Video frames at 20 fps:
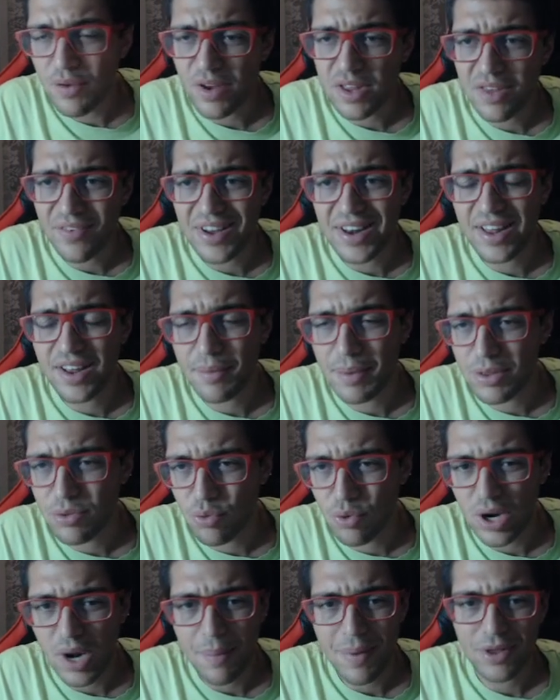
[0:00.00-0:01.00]
attivare
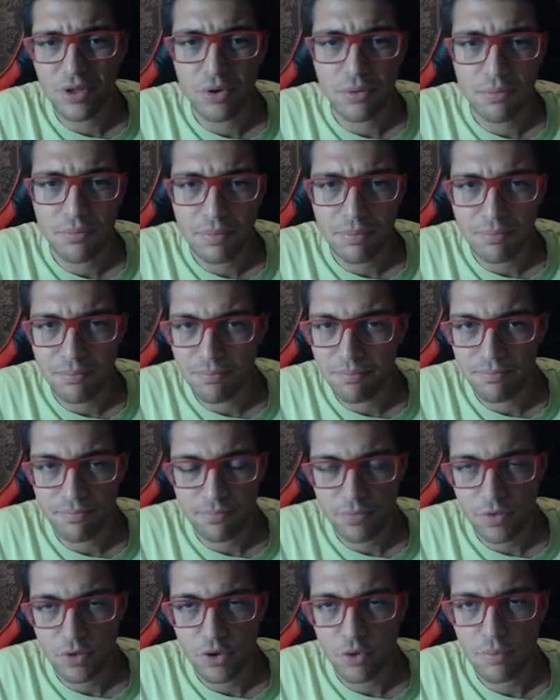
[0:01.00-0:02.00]
l'armatura ma non,
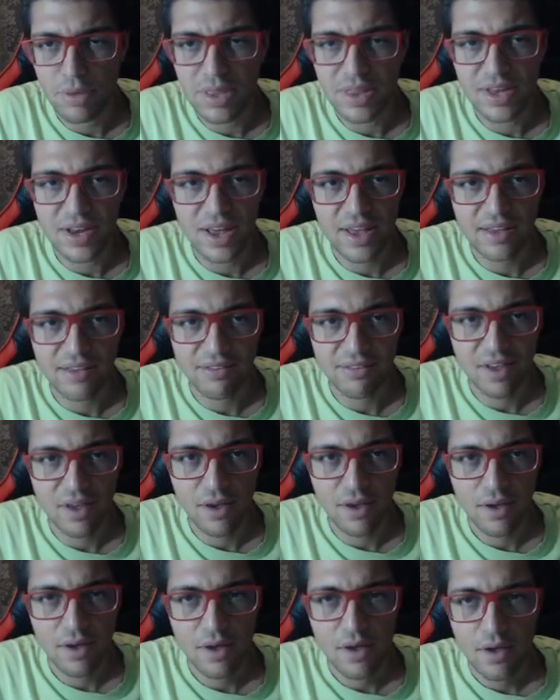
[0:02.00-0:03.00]
non mi interessa,
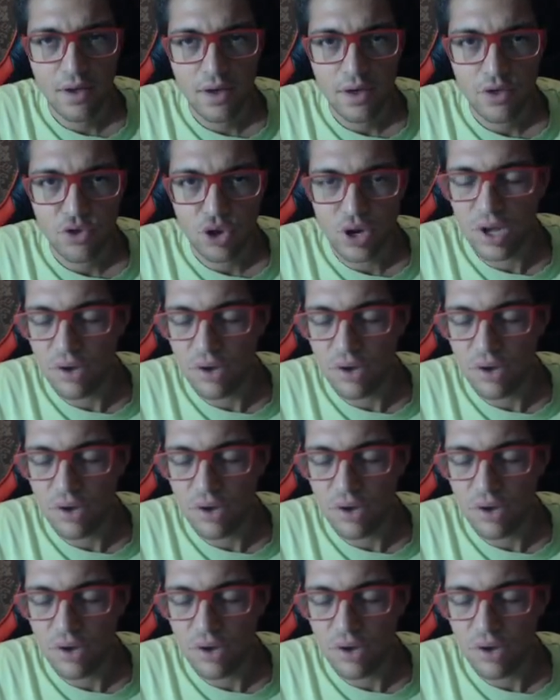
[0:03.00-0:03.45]
ce la